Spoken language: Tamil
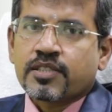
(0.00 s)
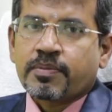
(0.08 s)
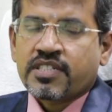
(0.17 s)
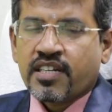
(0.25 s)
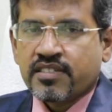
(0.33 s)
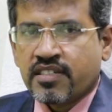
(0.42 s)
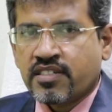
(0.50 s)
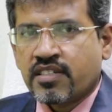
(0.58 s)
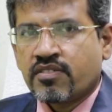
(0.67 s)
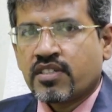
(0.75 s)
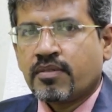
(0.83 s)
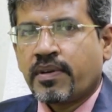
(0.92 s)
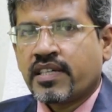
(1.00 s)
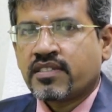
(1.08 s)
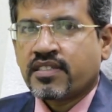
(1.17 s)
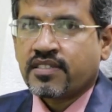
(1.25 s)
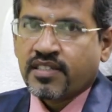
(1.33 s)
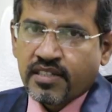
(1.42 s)
ஸ்பெஷலைசேஷன் வந்து
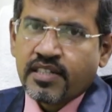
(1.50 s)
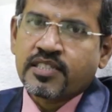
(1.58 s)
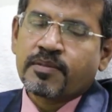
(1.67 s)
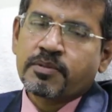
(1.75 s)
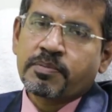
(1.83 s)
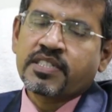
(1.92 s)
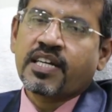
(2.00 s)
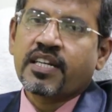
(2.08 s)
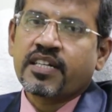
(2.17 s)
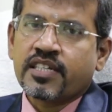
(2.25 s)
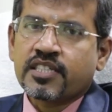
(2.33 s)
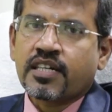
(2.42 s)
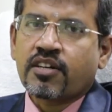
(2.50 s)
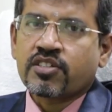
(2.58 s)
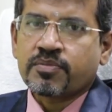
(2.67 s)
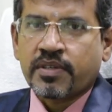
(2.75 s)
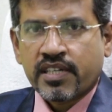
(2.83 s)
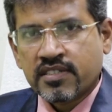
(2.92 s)
பிளாஸ்டிக் சர்ஜரியில் சப்ஸ்பெஷாலிட்டியாக
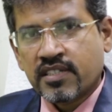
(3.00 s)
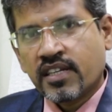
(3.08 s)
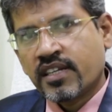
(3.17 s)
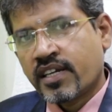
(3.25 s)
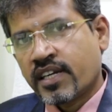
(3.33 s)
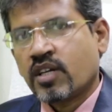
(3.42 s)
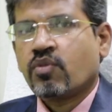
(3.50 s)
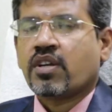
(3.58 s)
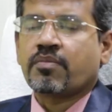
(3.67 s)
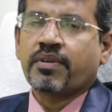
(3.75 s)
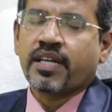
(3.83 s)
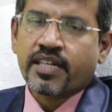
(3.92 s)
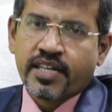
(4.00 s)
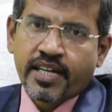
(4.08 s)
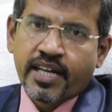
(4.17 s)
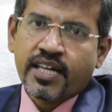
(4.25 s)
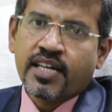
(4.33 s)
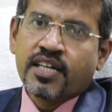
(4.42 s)
காஸ்மெட்டிக் சர்ஜரியில் நிறைய ஒர்க்
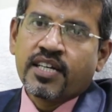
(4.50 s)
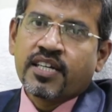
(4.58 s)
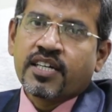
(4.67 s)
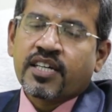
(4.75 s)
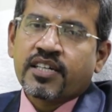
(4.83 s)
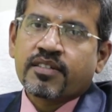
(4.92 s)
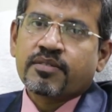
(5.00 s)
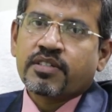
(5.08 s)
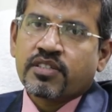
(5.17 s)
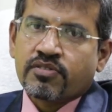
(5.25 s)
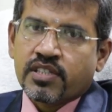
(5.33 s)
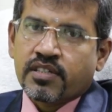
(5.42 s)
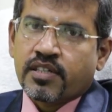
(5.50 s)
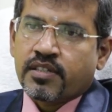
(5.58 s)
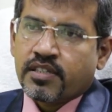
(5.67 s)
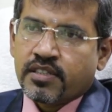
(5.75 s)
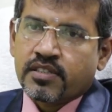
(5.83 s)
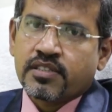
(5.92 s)
பண்ணிகிட்ருக்கேன் இது வந்து
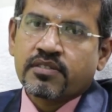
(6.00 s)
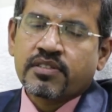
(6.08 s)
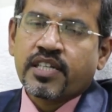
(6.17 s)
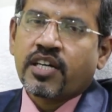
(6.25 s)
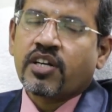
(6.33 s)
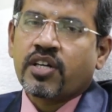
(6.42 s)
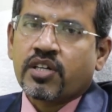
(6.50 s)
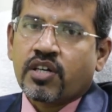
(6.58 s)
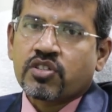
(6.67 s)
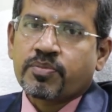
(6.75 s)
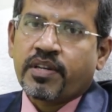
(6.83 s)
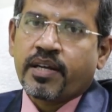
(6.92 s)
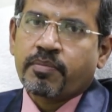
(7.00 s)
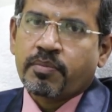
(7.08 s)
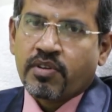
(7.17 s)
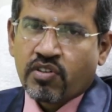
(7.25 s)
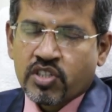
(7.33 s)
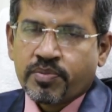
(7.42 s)
இது வந்து என்னுடைய ஹாஸ்பிட்டல்
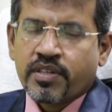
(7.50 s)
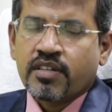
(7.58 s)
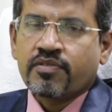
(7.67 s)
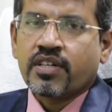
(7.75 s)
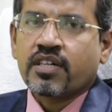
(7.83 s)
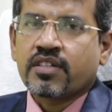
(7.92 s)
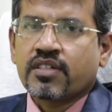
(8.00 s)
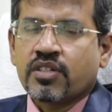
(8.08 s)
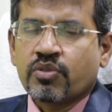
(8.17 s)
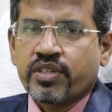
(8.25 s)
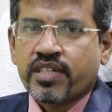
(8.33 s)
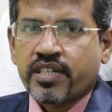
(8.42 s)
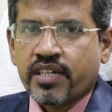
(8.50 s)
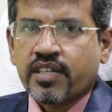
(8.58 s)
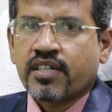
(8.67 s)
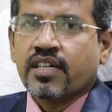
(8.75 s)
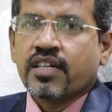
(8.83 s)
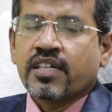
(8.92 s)
எம்எம்ஆர் ஹாஸ்பிட்டல் வி ஆர் டூயிங்
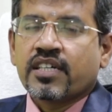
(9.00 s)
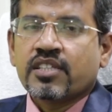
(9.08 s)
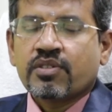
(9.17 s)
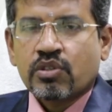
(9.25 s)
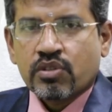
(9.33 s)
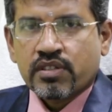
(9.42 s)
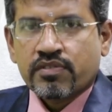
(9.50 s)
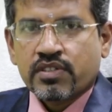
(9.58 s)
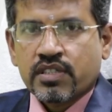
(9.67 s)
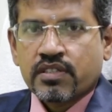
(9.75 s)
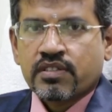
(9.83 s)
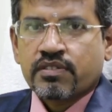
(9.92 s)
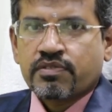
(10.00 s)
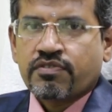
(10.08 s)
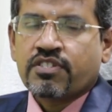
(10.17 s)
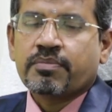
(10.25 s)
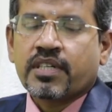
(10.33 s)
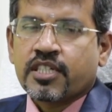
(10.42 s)
இயர் இது வந்து ஒரு
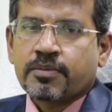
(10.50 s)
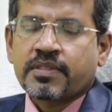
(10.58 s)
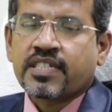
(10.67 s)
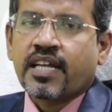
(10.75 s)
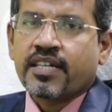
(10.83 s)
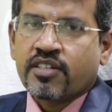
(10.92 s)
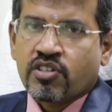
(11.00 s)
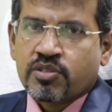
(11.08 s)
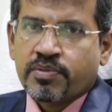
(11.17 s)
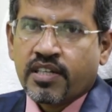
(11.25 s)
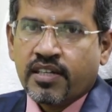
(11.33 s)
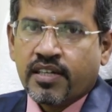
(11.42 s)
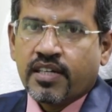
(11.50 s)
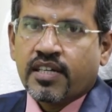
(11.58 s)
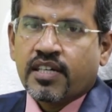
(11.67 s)
ஃபிஃப்டி பெட்டர் ஸ்பெஷாலிட்டி ஹாஸ்பிட்டல்